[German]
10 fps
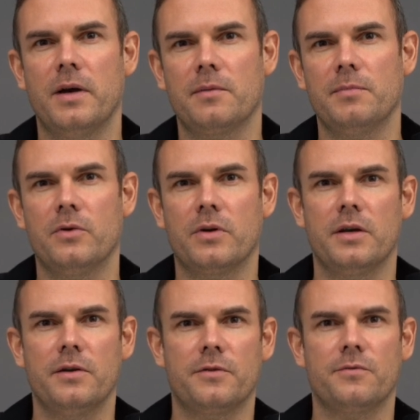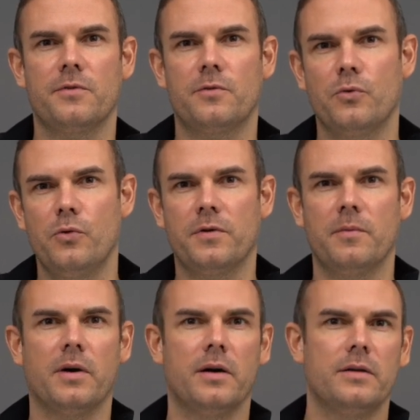merkt man, okay, es wird Öl
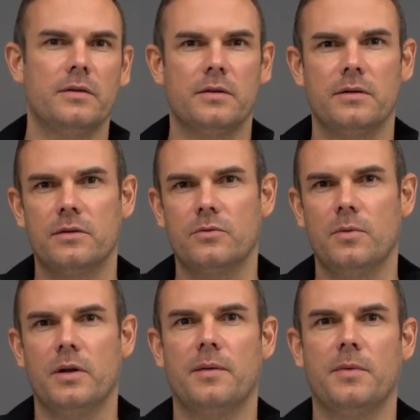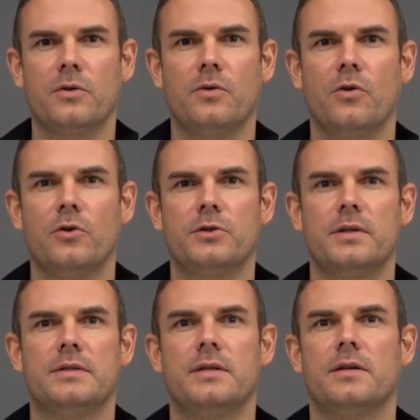verbrannt, der Turbolader macht Geräusche
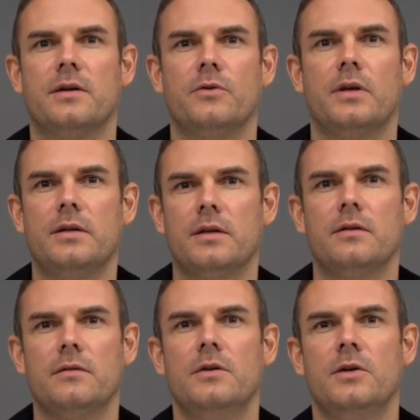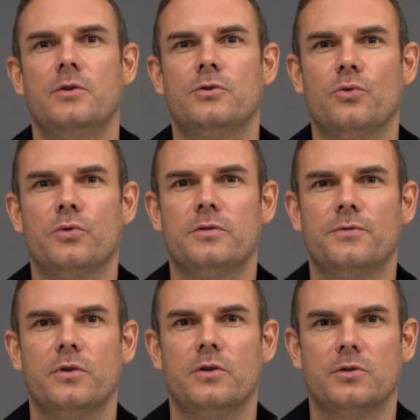etc. und geht dann zu uns für eine